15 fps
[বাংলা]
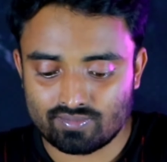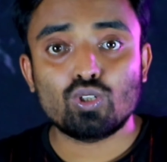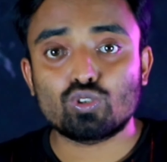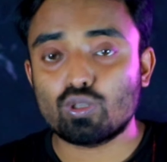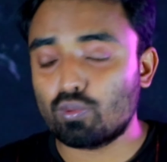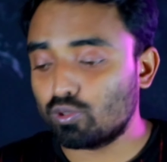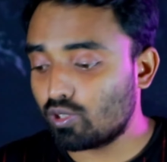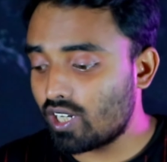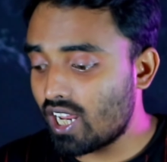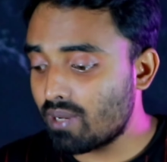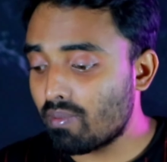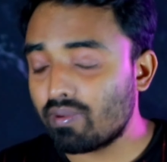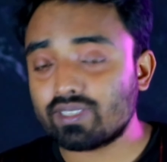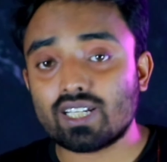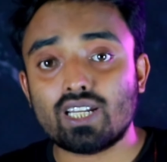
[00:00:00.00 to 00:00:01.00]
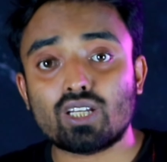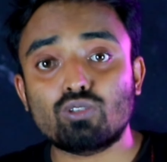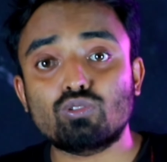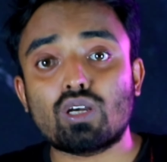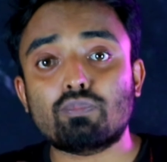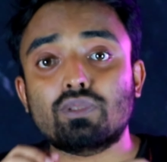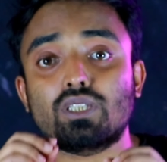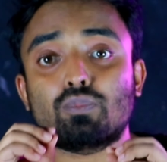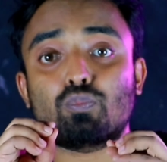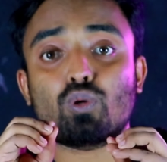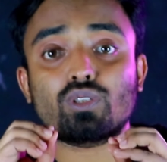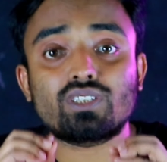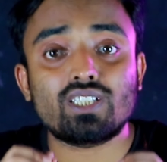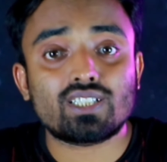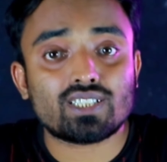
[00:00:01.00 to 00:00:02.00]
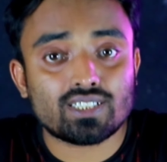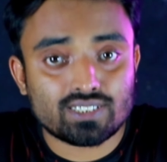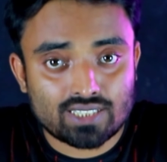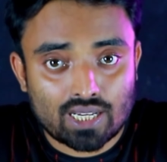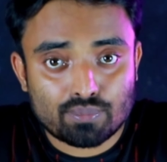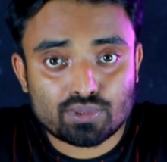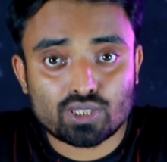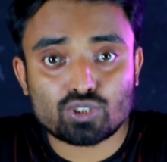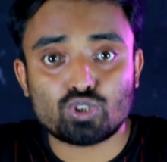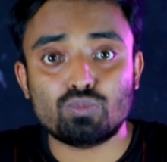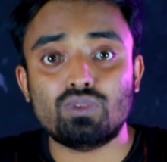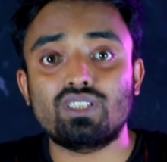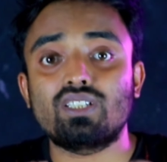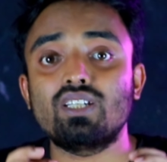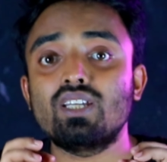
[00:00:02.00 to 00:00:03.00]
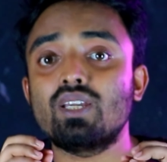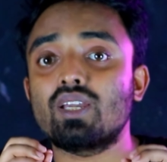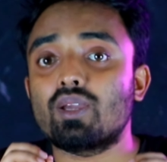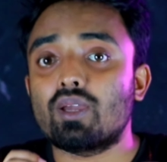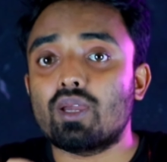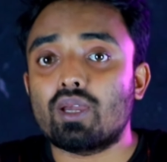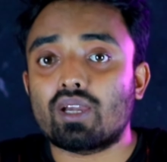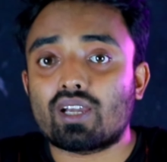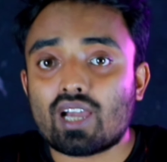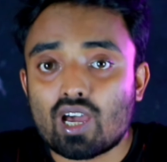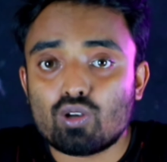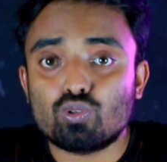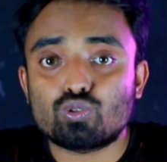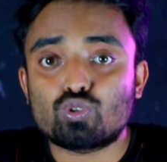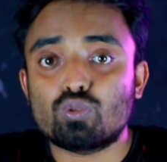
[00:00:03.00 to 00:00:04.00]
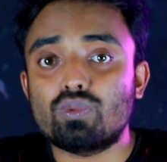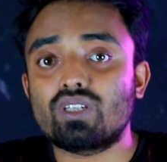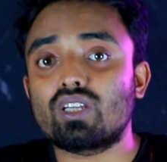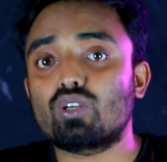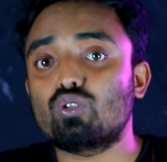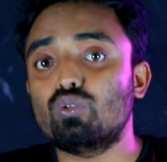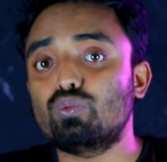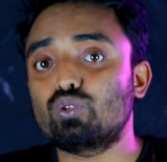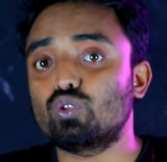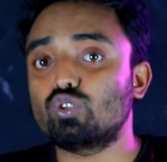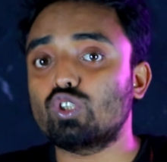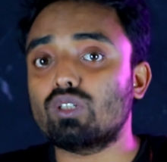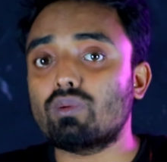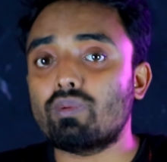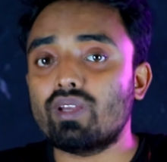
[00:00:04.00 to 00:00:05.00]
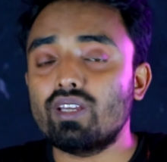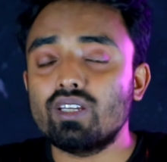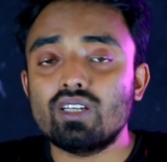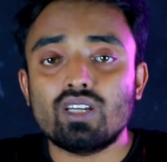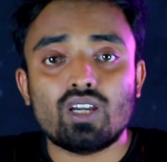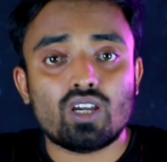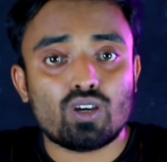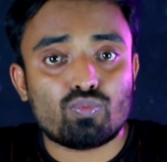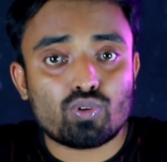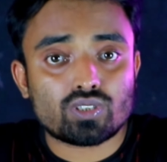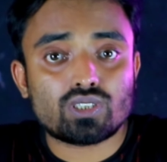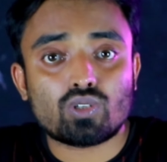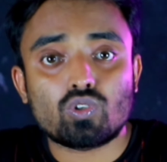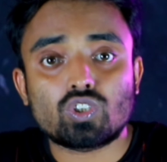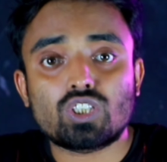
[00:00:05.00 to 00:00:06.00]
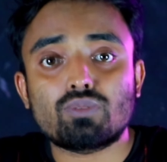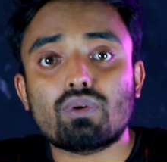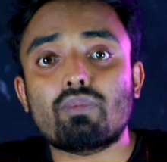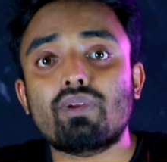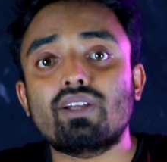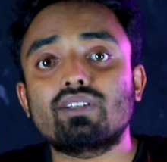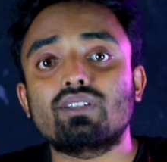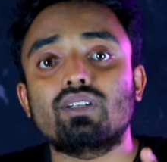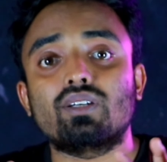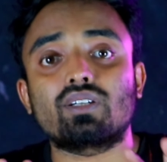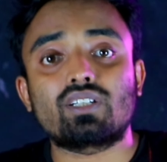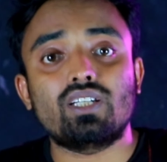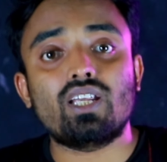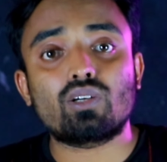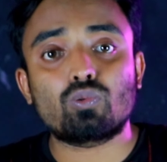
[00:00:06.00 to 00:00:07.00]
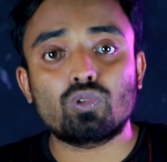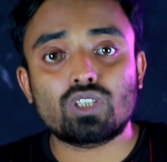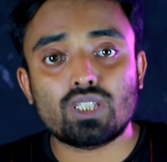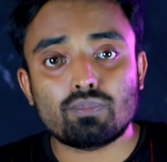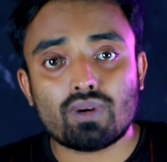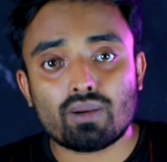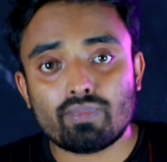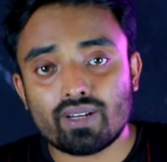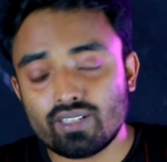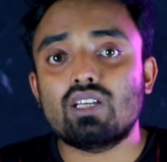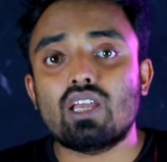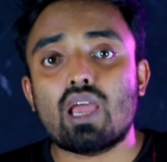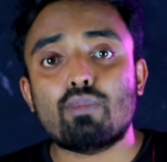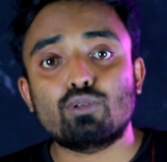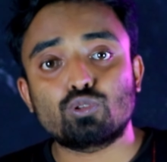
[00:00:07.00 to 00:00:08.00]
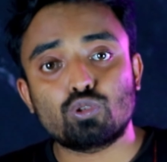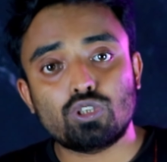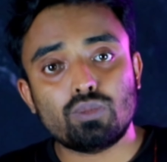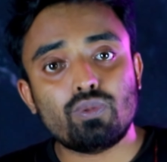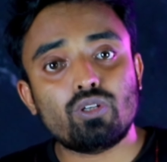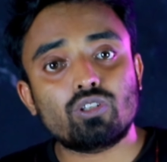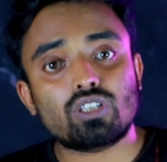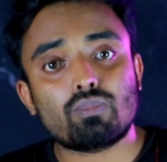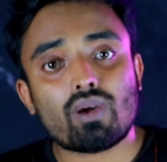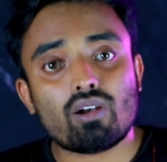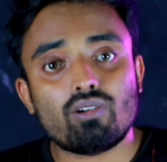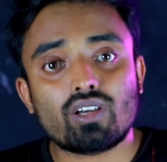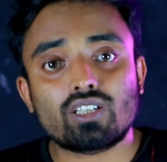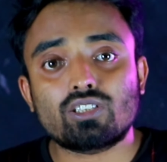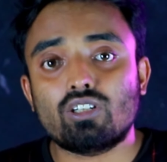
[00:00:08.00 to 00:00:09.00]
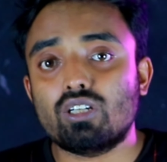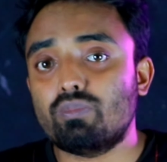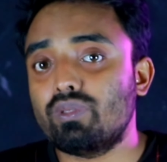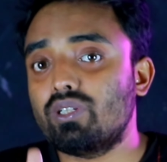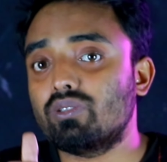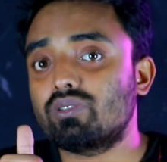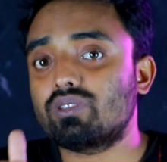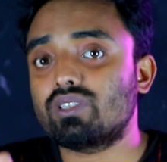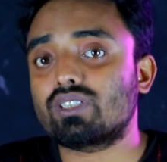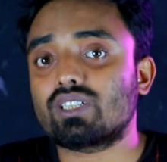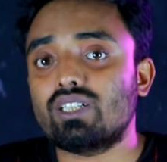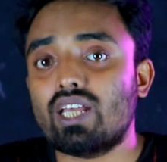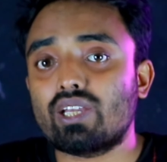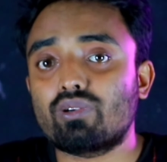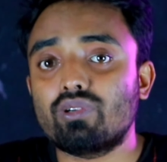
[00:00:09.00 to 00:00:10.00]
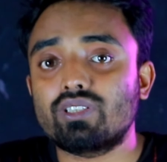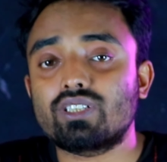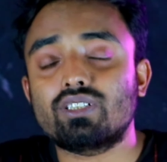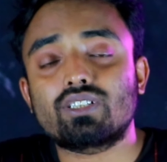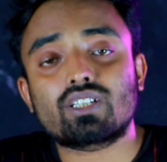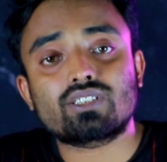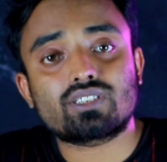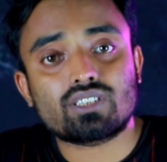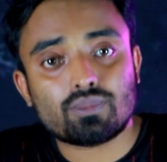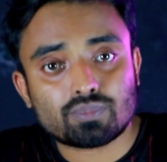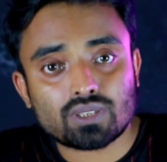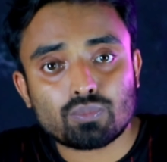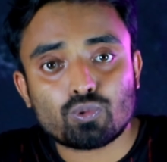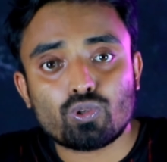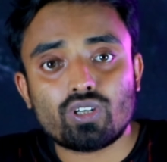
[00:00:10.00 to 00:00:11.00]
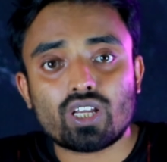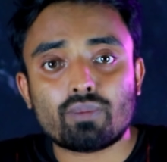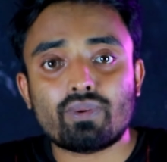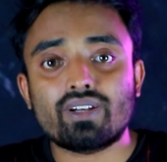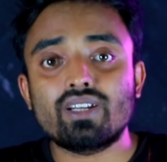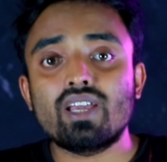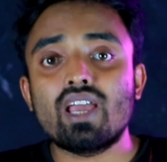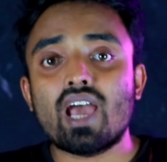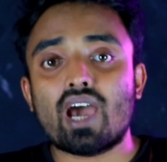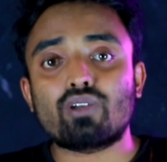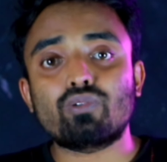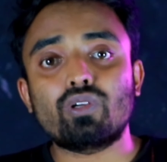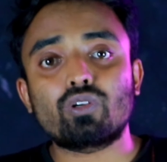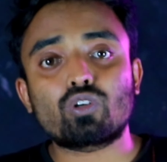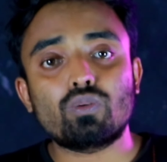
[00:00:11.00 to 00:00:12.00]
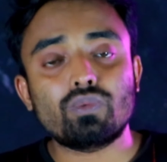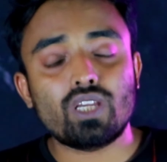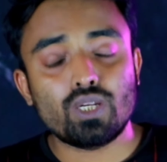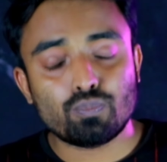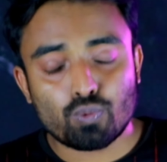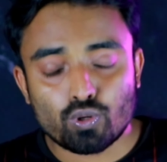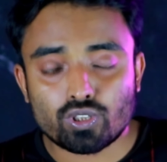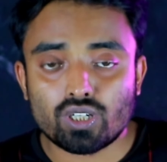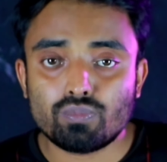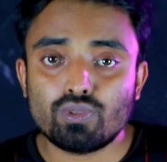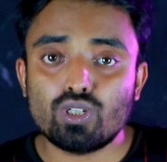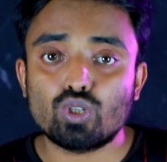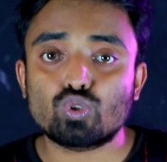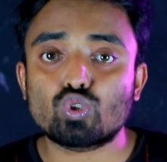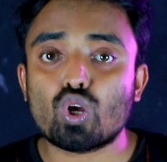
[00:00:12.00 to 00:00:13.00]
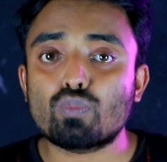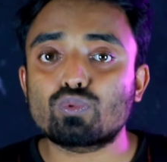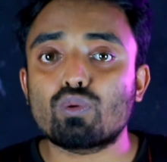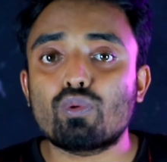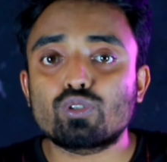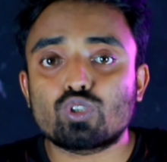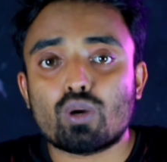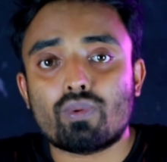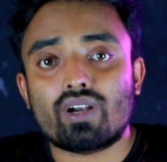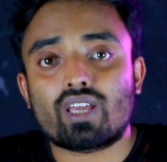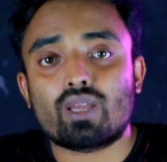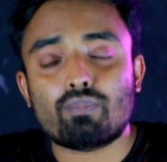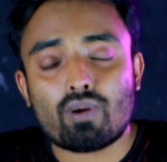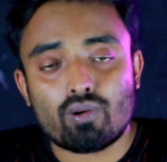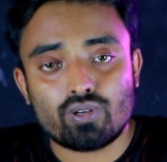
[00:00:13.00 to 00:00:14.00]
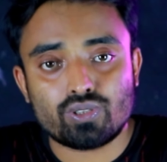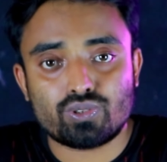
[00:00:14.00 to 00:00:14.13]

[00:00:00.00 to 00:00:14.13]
তো বন্ধুরা এইভাবে চাইলে কিন্তু আপনাদের প্রত্যেকটা জাপসা ছবি কালো ছবিকে খুব সুন্দরভাবে ফর্সা করতে পারবেন ক্লিয়ার করতে পারবেন এবং যদি ভিডিওটা ভালো লাগে তাহলে ভিডিওটিতে একটা লাইক করে চ্যানেলটাকে সাবস্ক্রাইব করে রাখবেন আরও এরকম ইম্পর্টেন্ট ভিডিও সবসময় সবার আগে পাওয়ার